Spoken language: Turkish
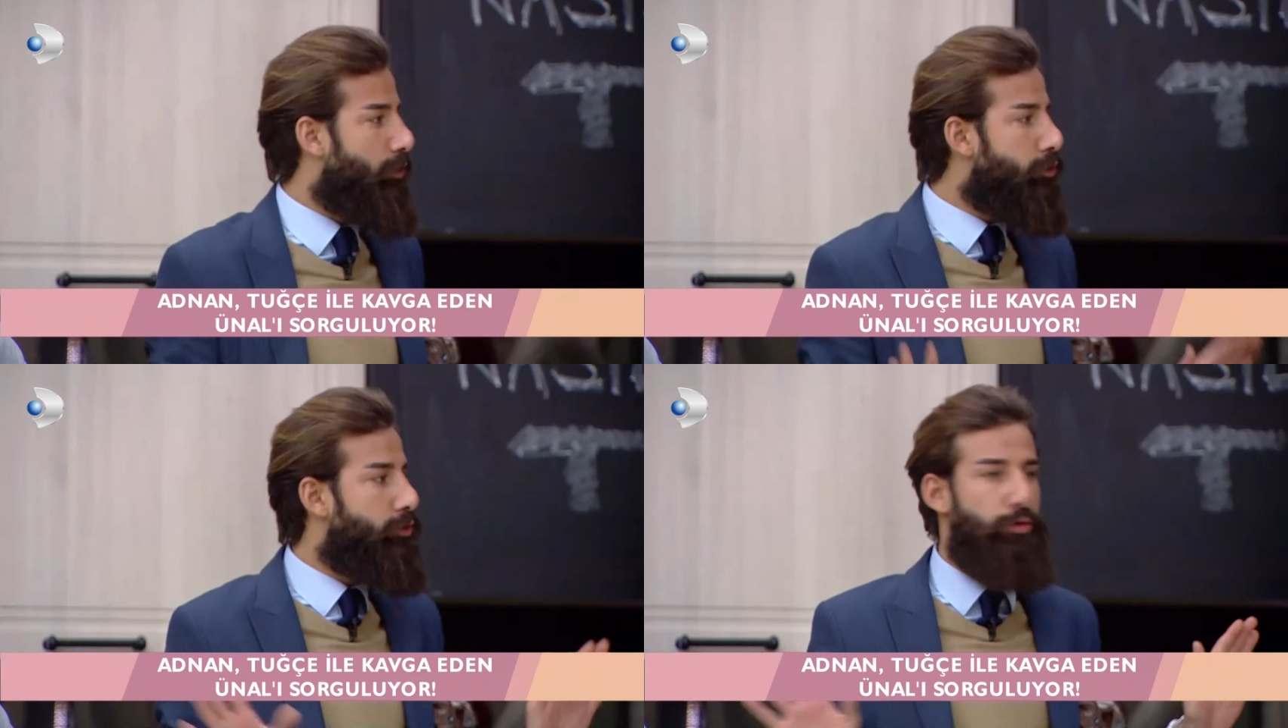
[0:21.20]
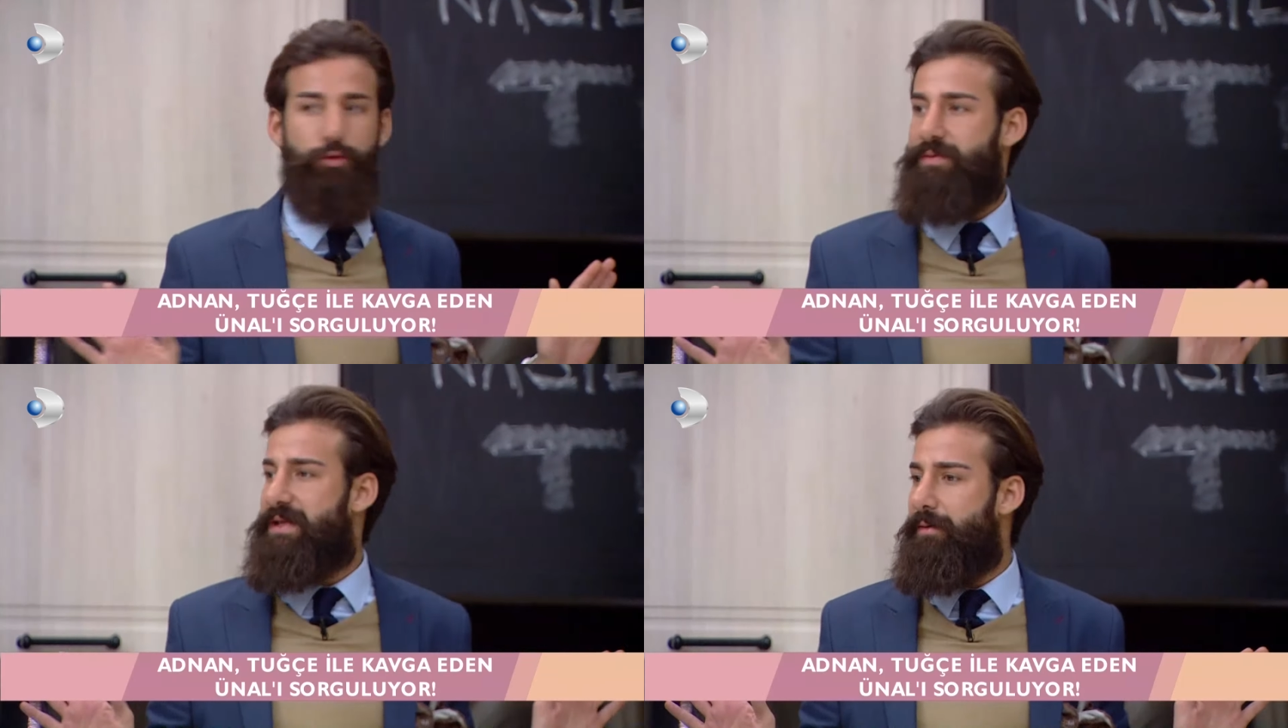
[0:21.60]
dost olduk
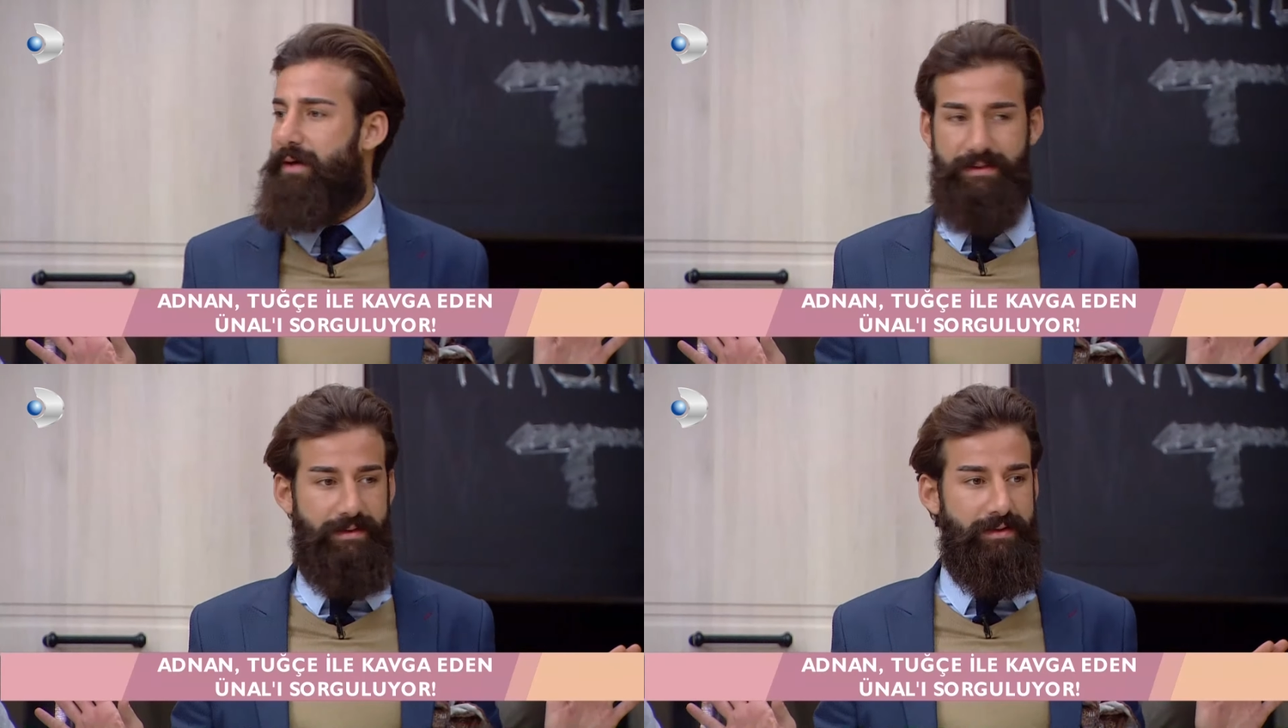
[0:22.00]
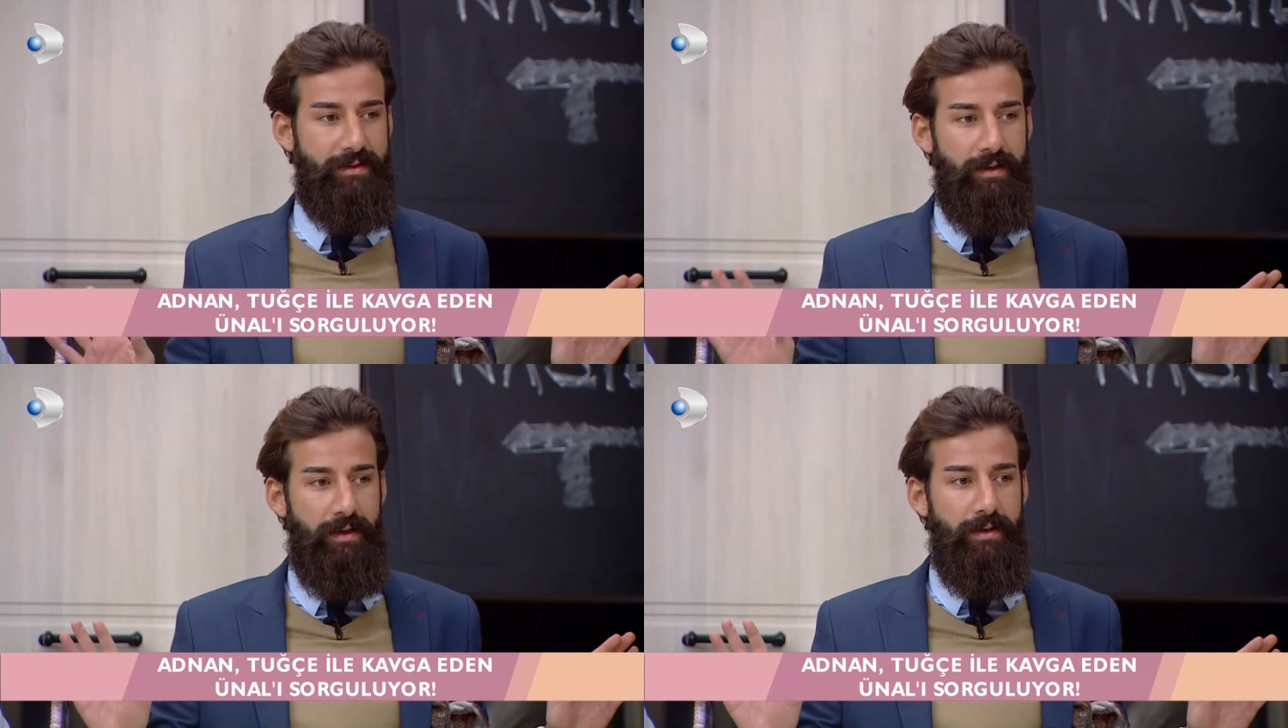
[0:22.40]
biz abi artık.
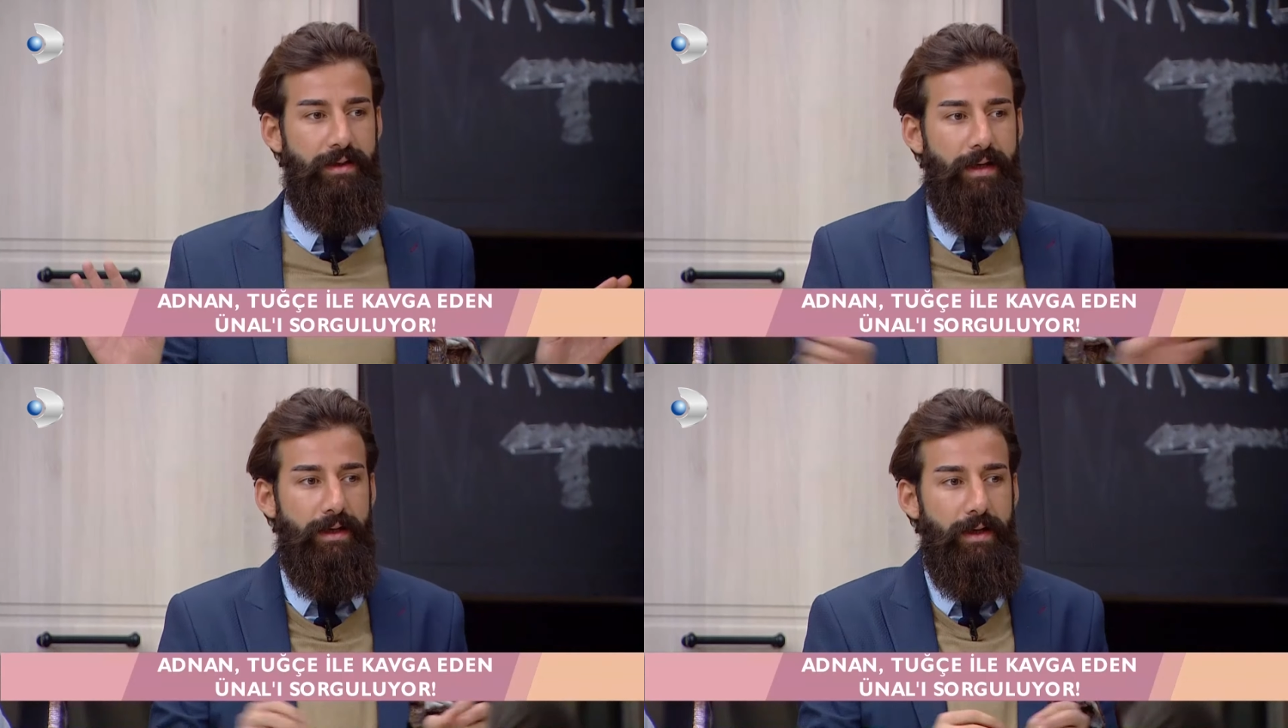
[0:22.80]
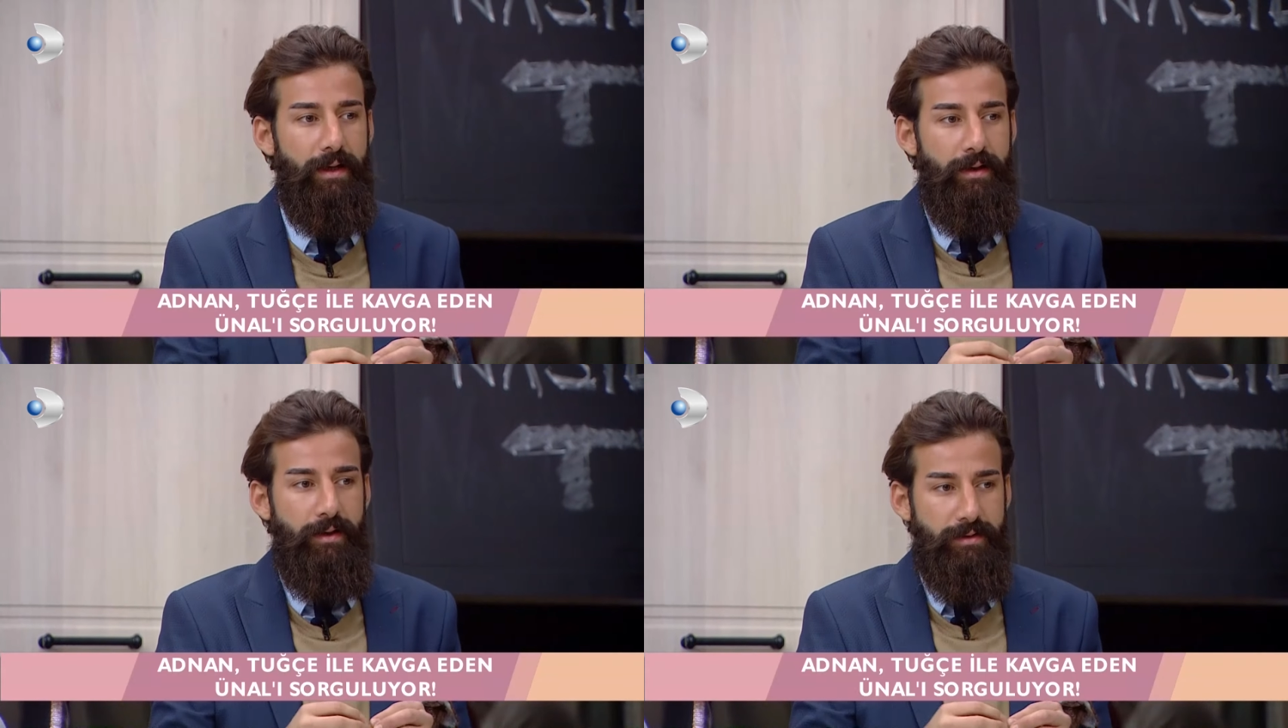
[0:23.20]
Yani
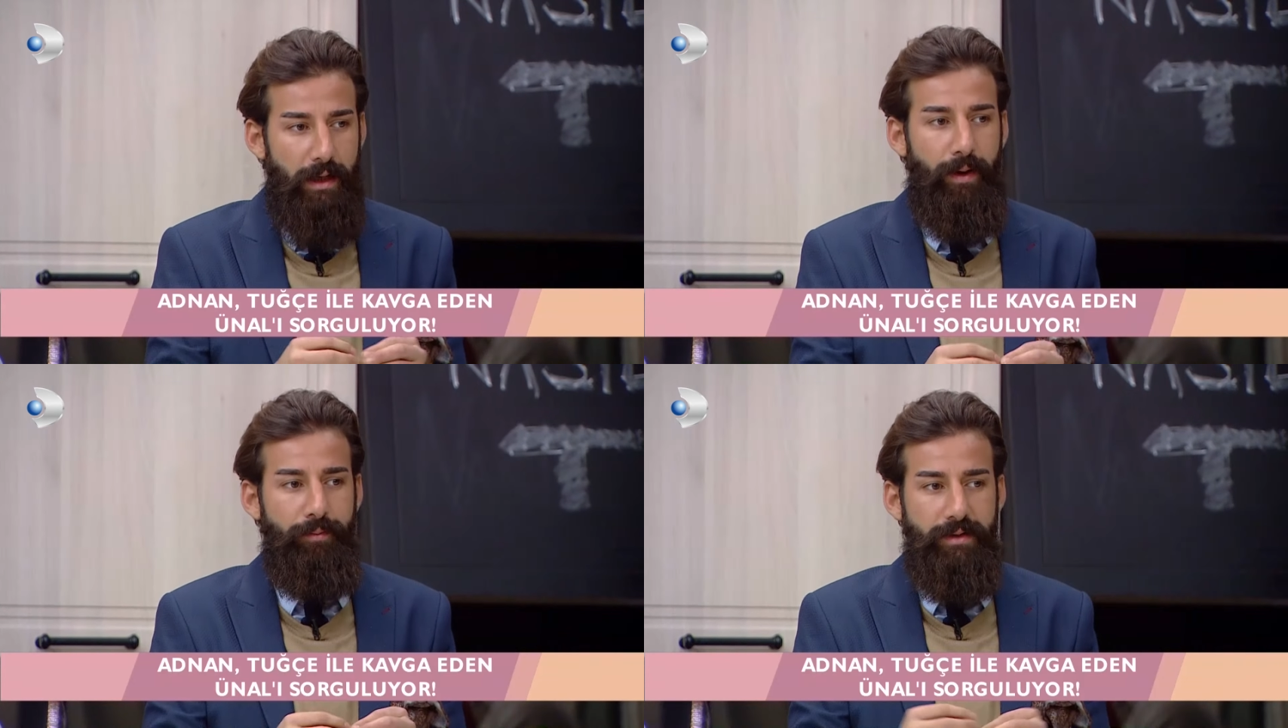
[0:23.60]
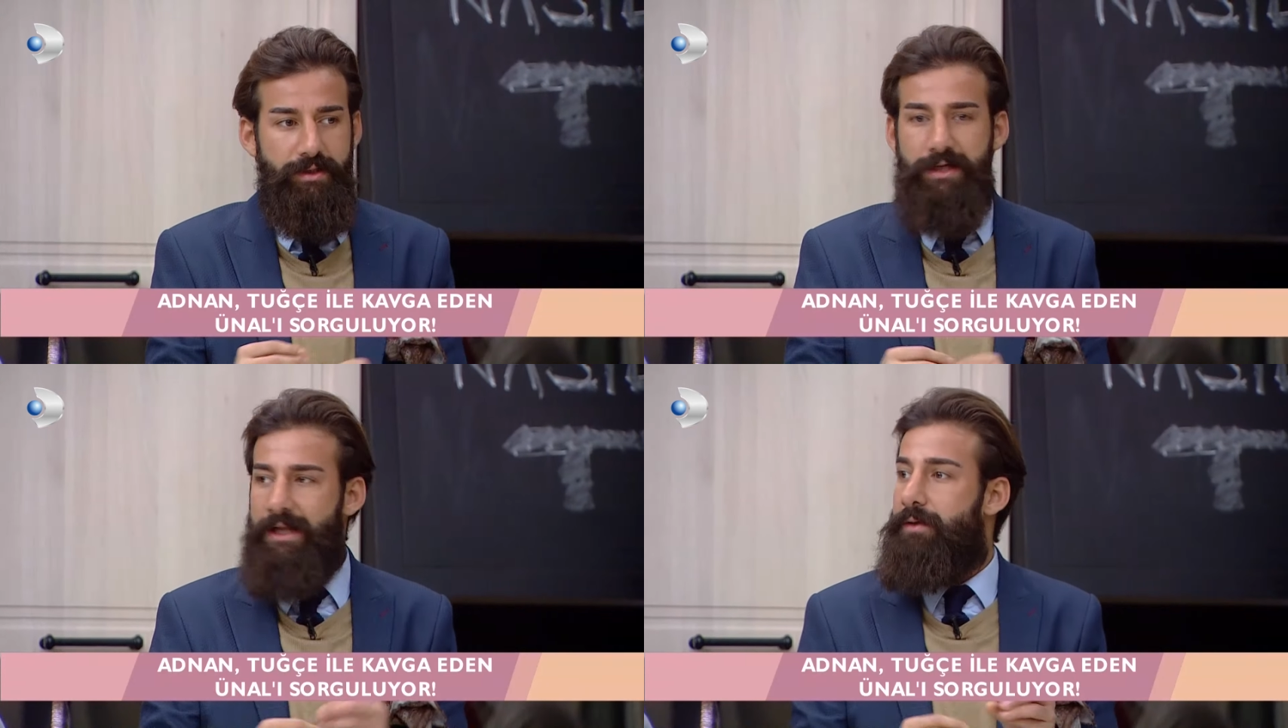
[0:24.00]
tamam işte
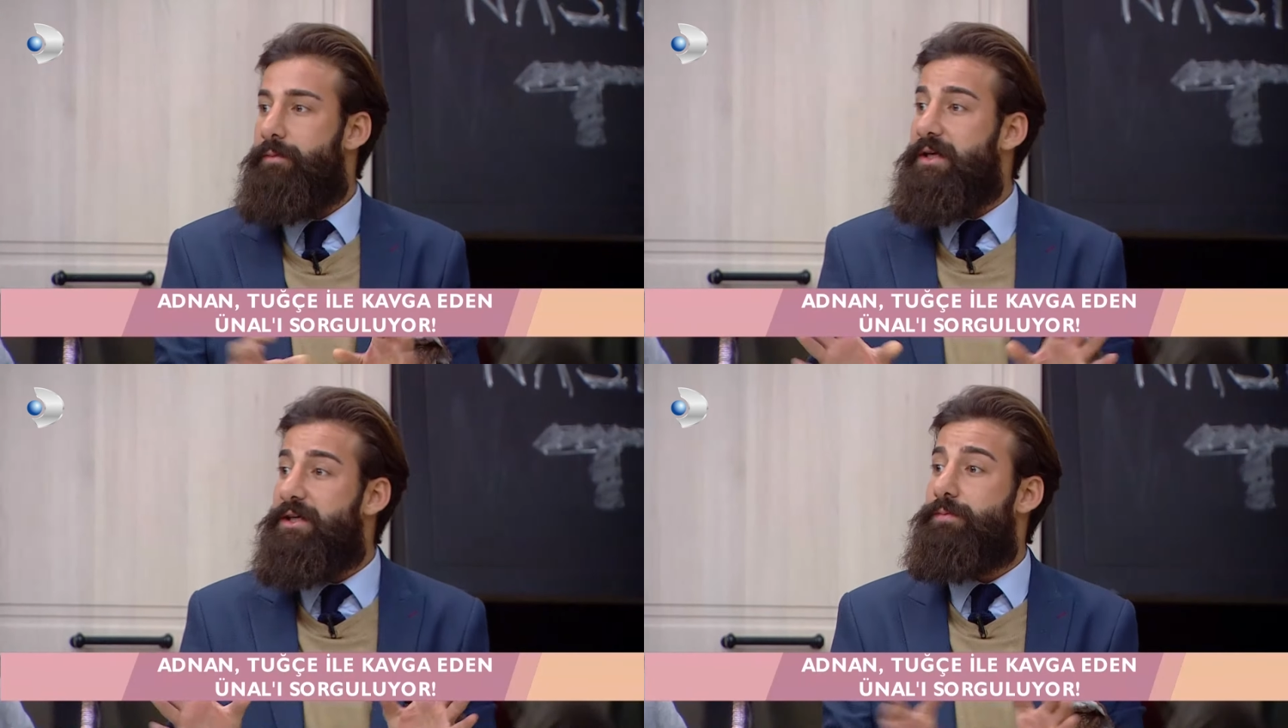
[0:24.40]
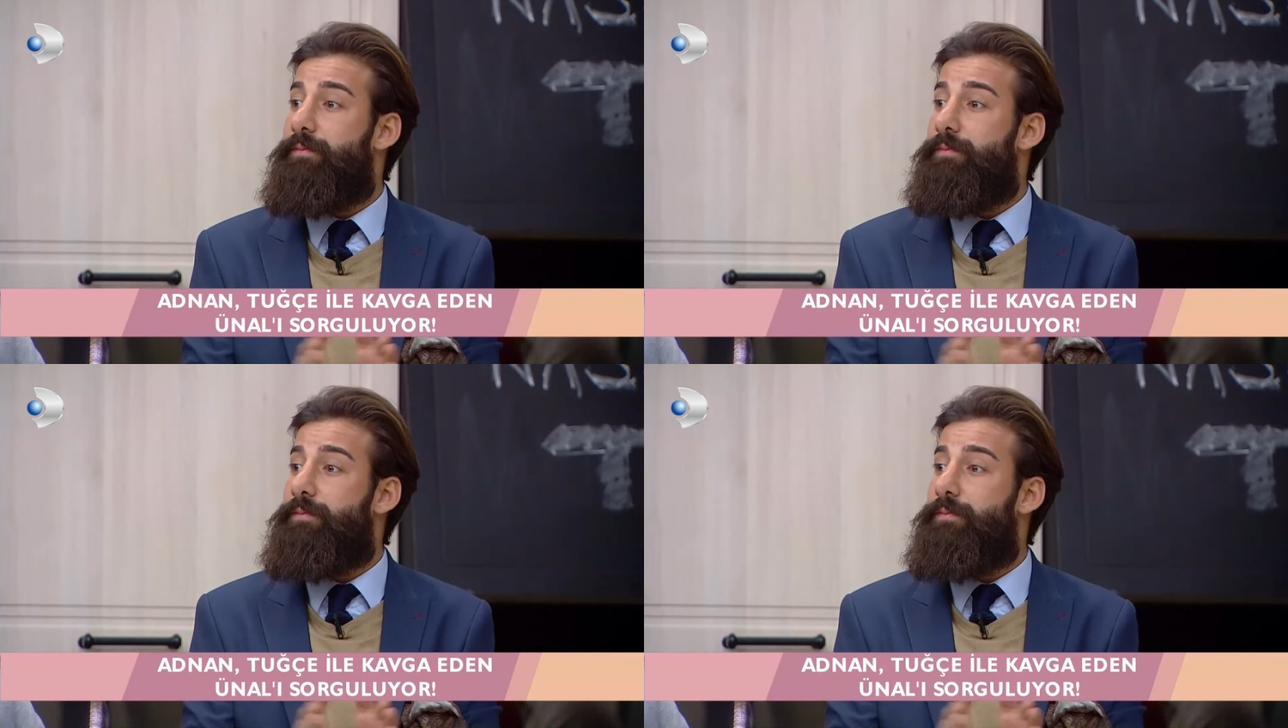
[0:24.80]
ilk bak, geldi, biz ilk, olduk.